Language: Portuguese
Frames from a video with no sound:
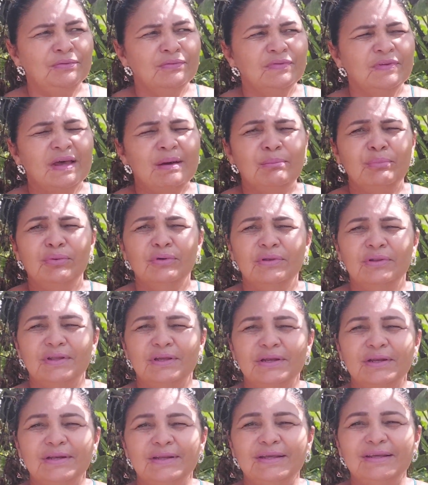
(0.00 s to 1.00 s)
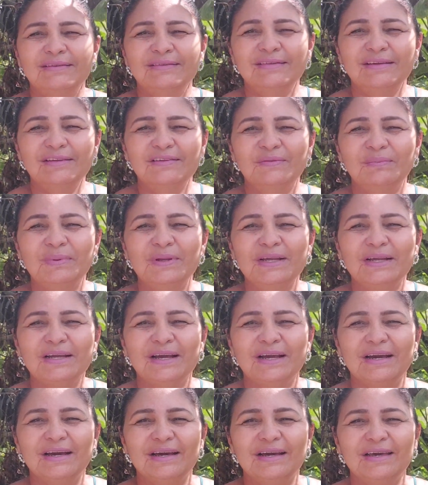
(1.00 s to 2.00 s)
o sabor dele nem sei
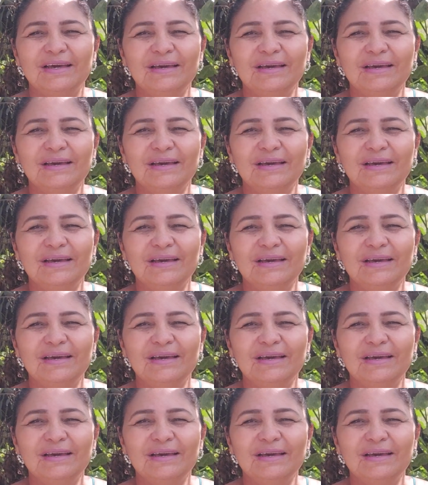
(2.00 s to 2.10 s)
explicar,